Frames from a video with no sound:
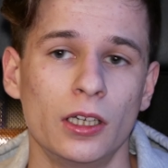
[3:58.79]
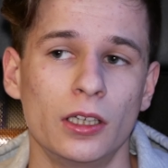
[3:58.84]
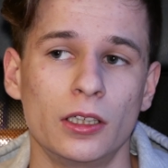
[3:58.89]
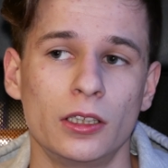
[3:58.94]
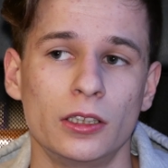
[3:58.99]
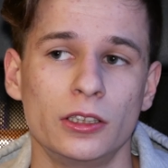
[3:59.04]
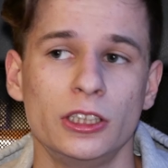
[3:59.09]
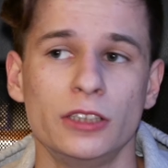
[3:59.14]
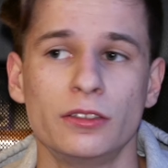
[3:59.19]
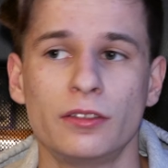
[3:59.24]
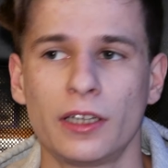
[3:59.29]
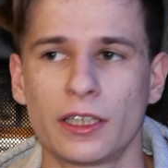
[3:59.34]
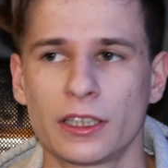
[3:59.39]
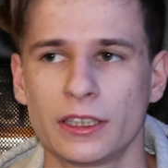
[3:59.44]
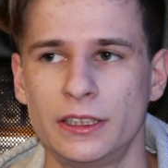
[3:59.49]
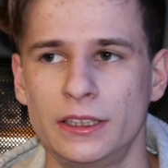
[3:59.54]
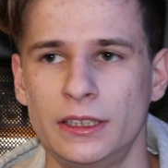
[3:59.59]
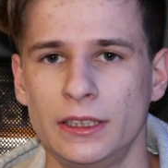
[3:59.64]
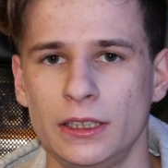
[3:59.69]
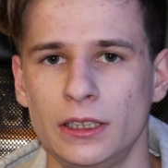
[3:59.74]
eh,
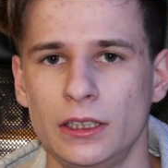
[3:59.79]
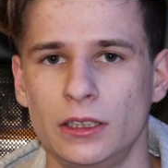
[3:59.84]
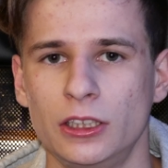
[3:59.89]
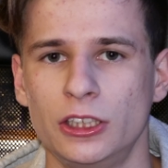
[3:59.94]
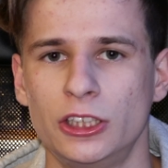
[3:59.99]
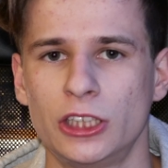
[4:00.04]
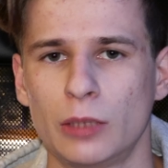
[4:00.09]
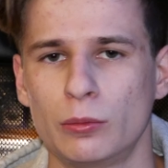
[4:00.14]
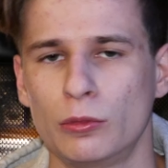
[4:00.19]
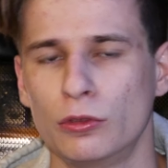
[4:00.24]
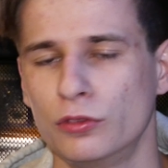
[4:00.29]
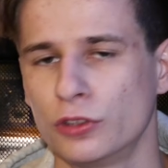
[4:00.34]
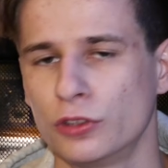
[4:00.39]
diverse diciamo